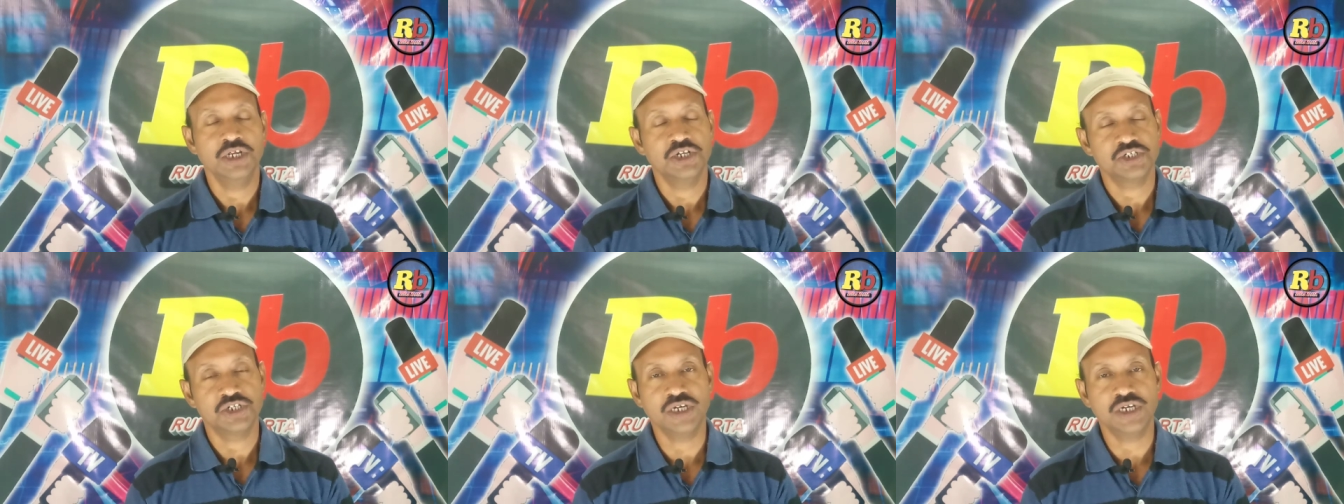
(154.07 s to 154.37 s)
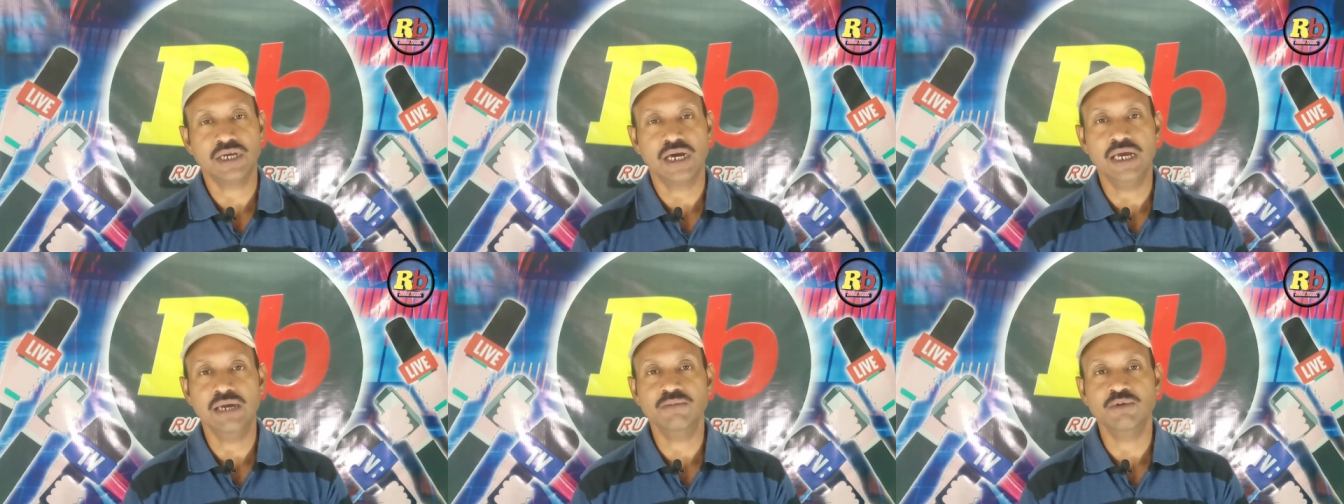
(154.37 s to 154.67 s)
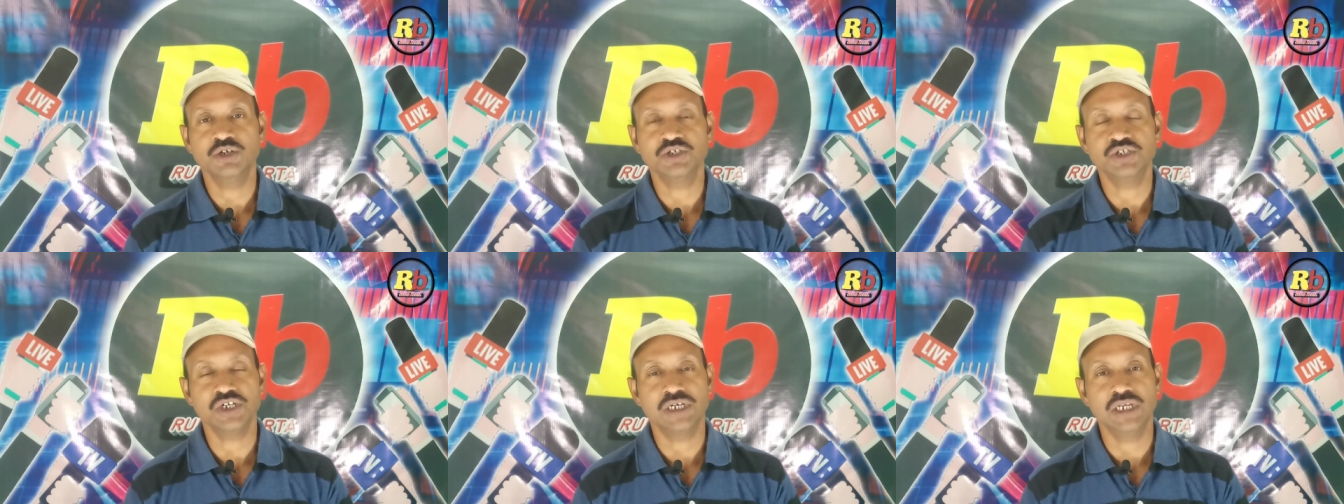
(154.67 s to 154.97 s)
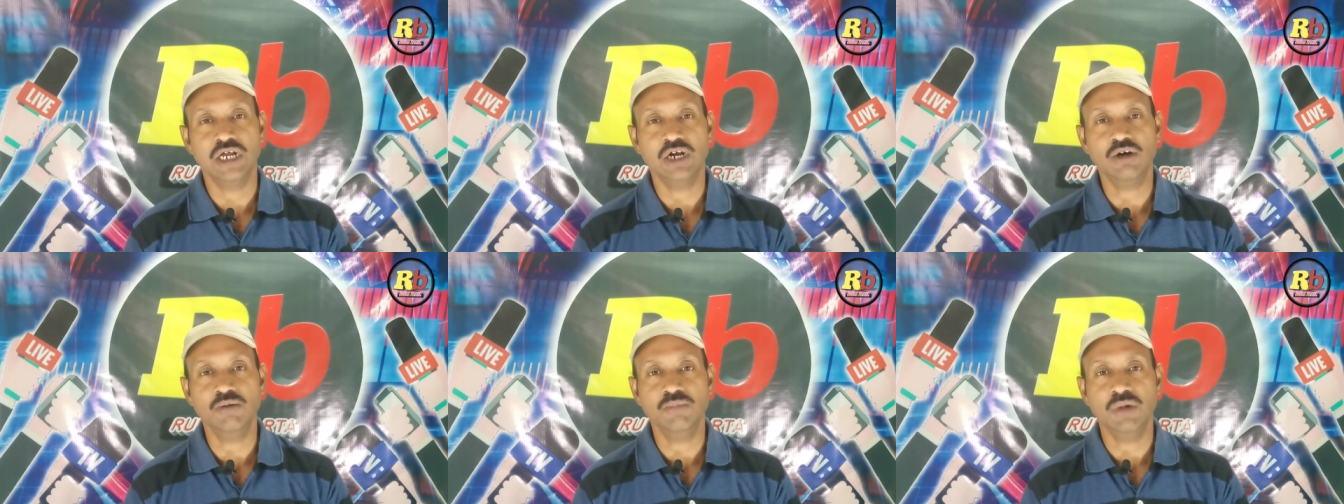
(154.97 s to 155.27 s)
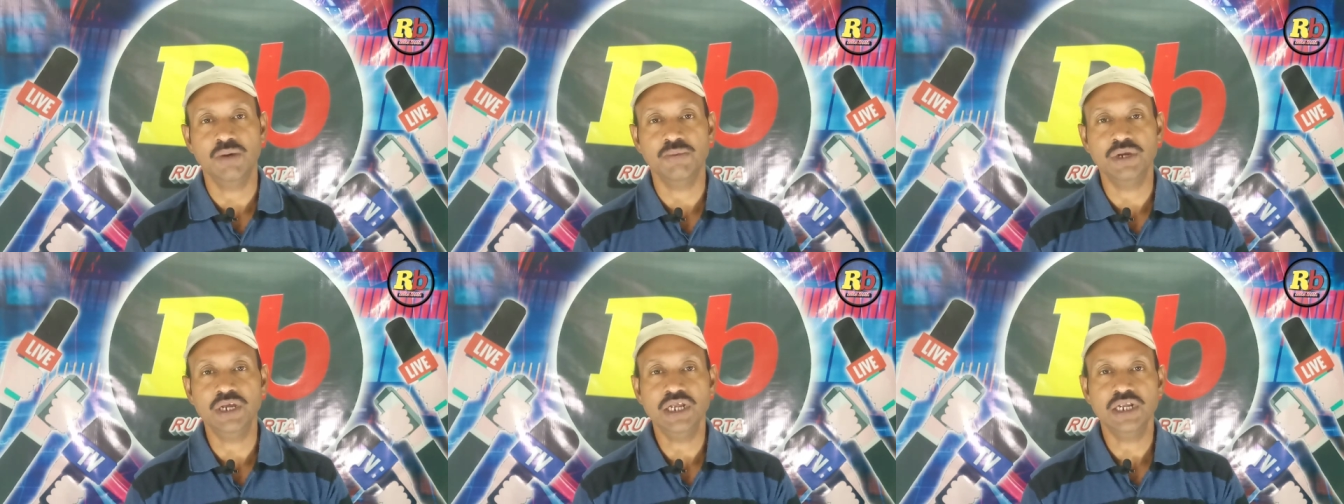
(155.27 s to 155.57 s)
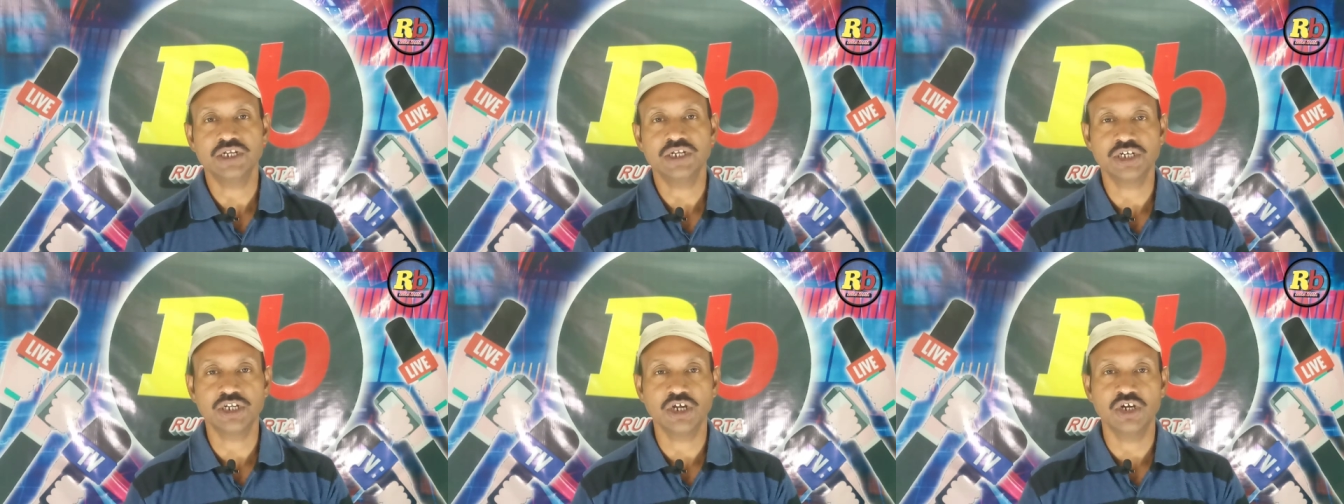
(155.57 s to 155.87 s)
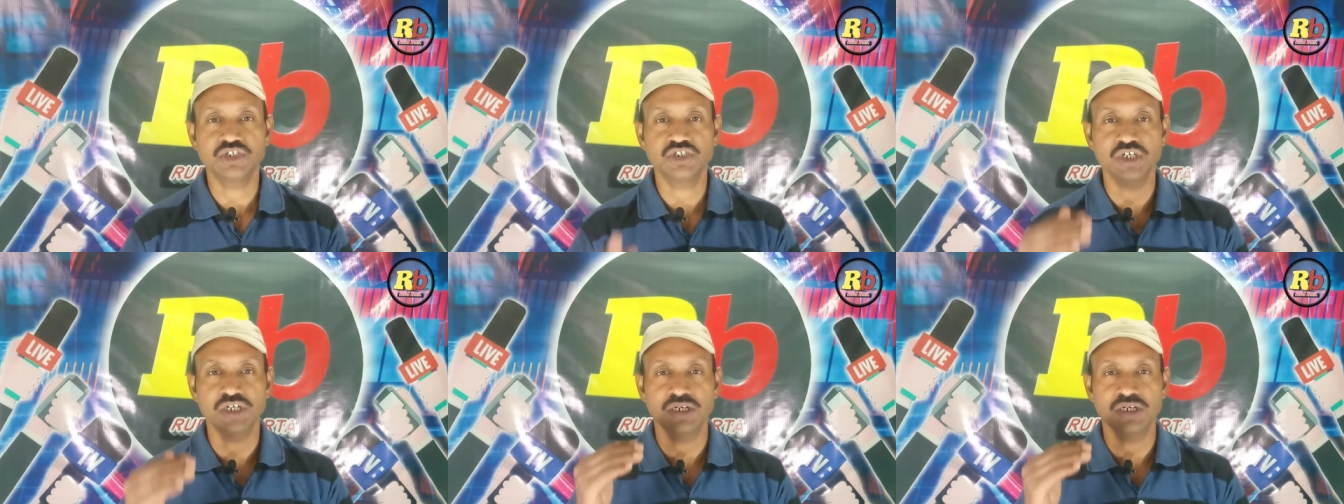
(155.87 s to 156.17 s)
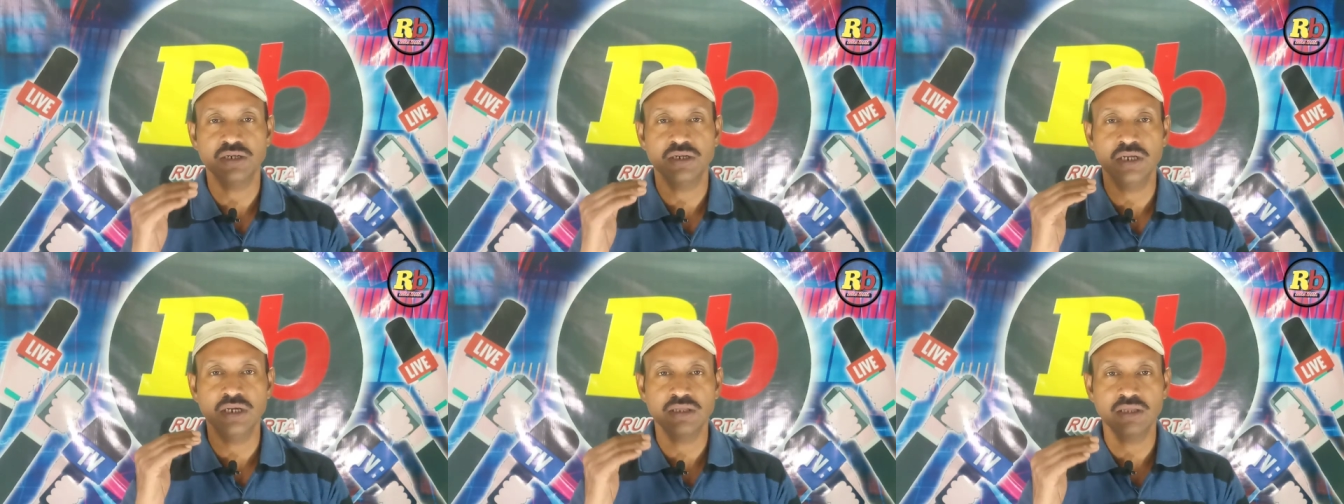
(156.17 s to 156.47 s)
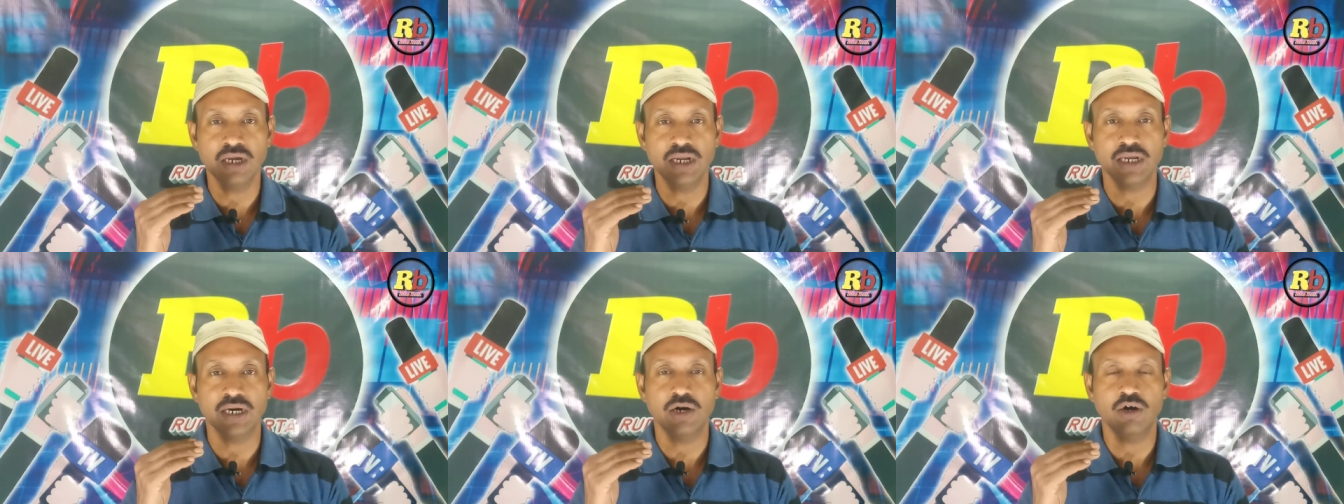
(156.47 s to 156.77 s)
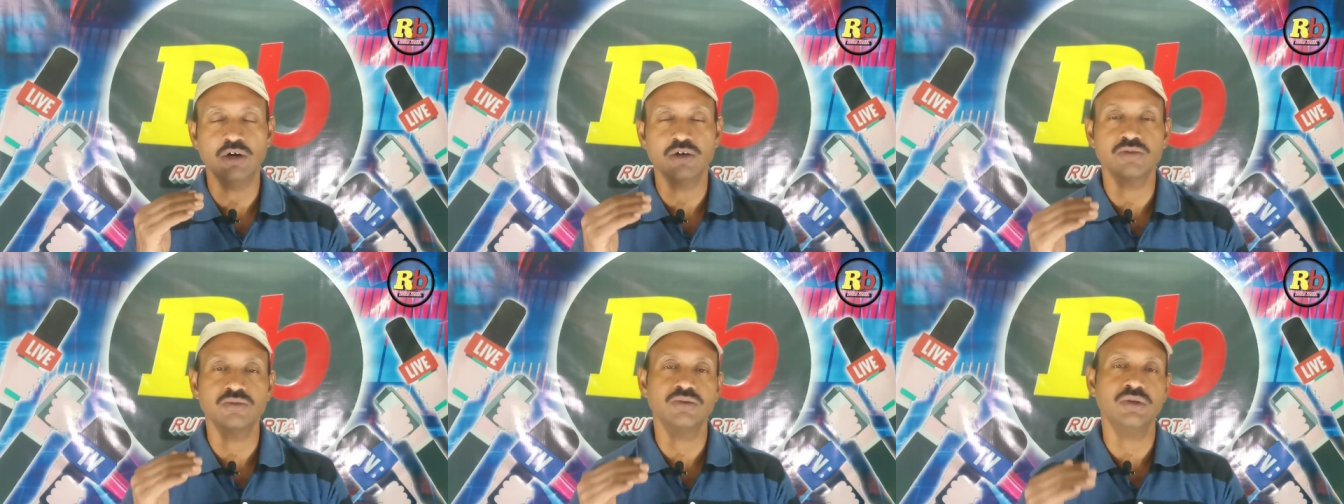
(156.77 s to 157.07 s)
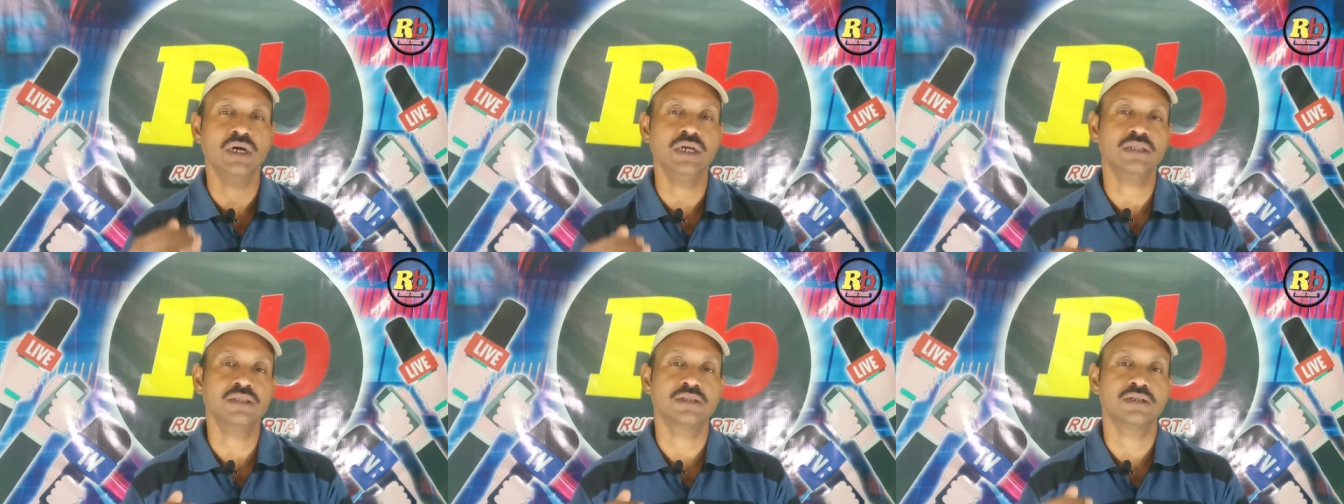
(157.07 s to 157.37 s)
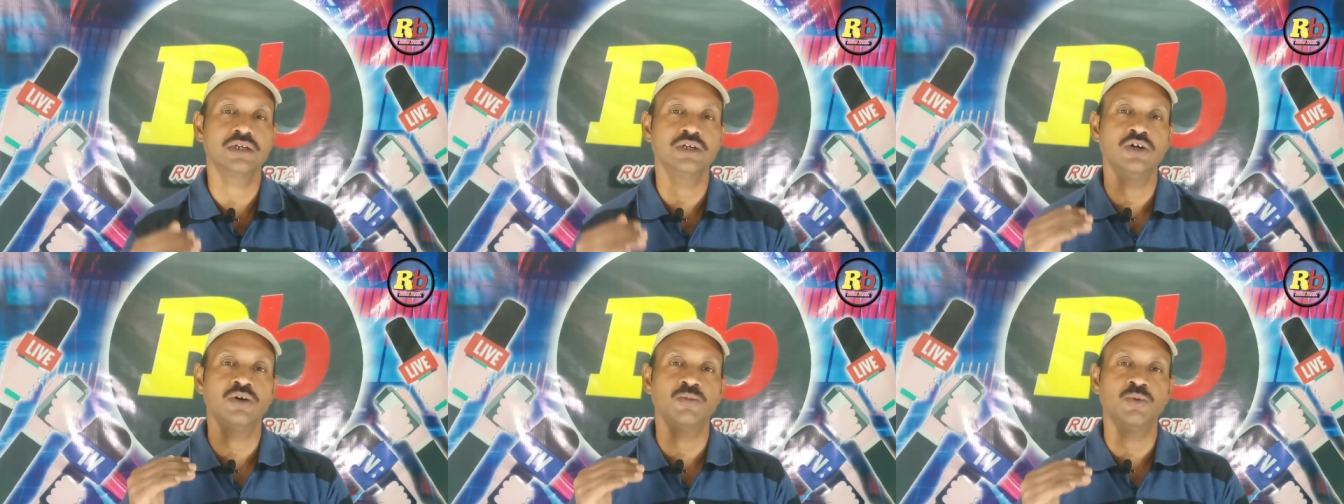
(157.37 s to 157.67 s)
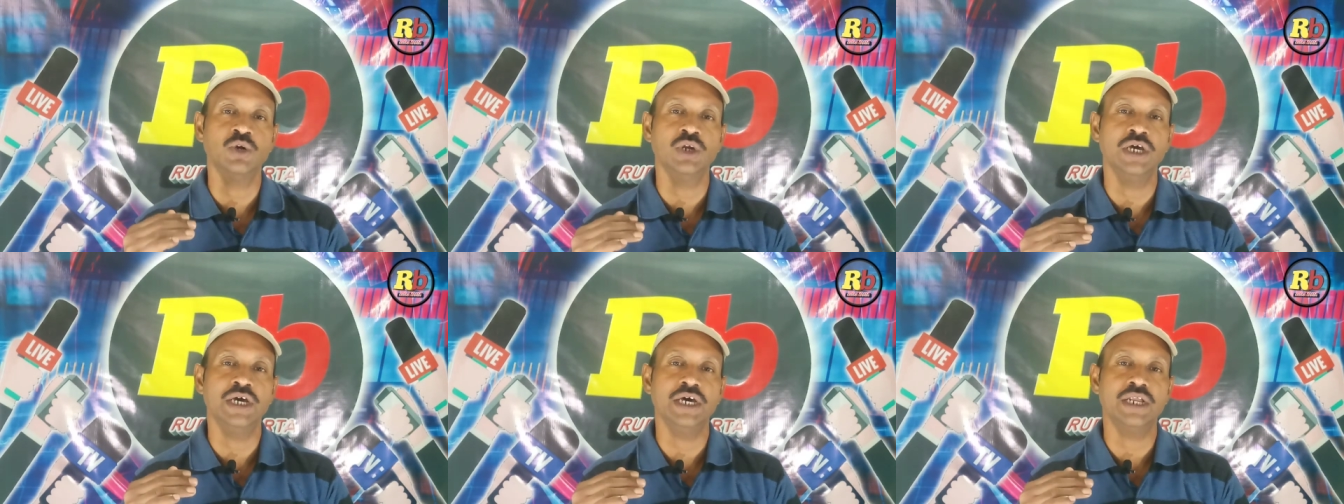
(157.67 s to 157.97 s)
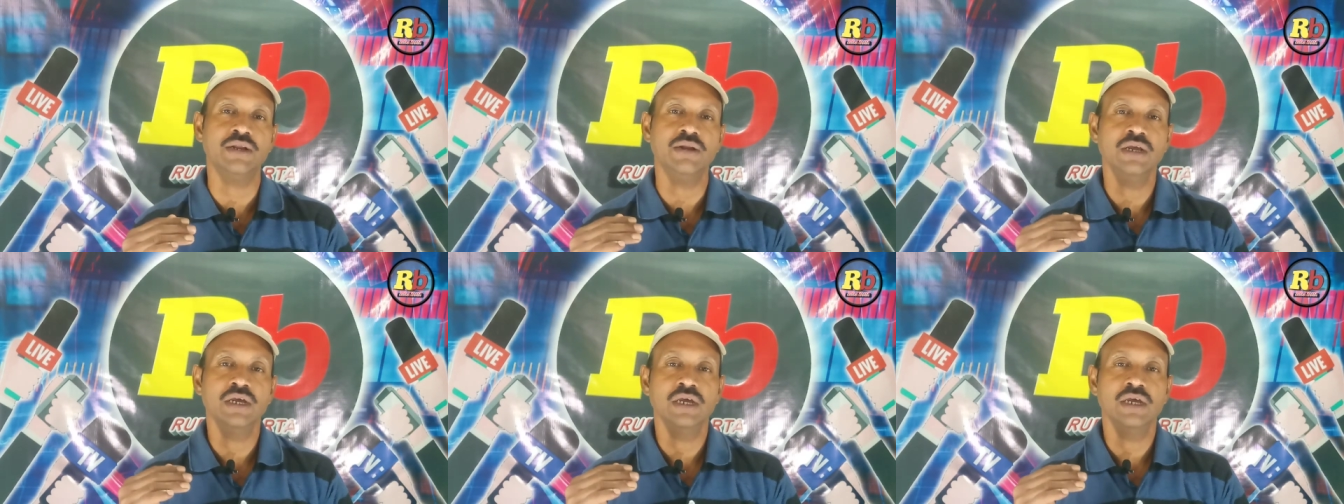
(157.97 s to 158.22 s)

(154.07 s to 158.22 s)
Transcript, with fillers: সে কায়েম হচ্ছে কীরকমভাবে সেটা হচ্ছে নেতারা অর্থাৎ তৃণমূলের